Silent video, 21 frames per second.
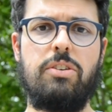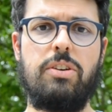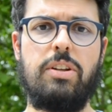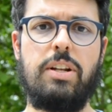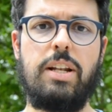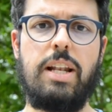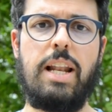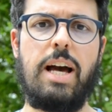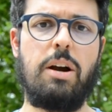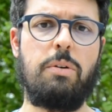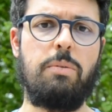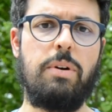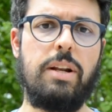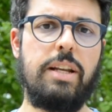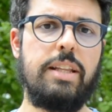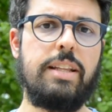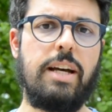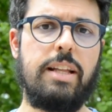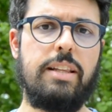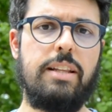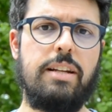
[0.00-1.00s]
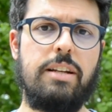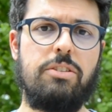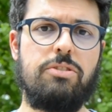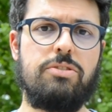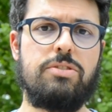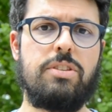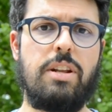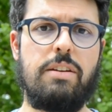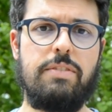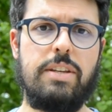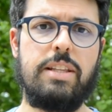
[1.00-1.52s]
la qualità della
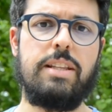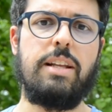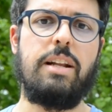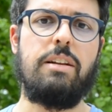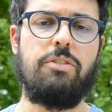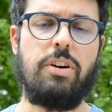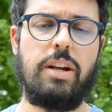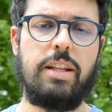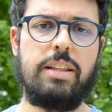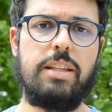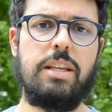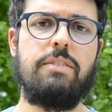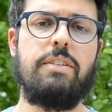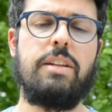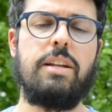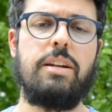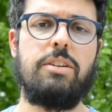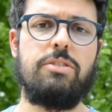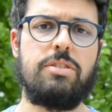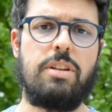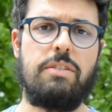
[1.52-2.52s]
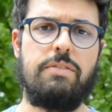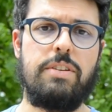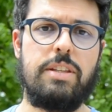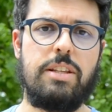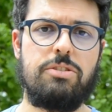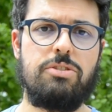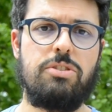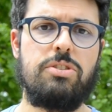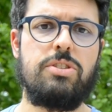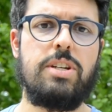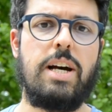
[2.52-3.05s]
nostra vita lavorativa, della nostra vita
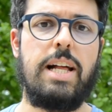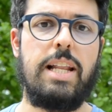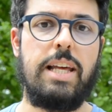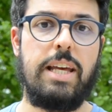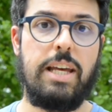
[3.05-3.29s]
sociale,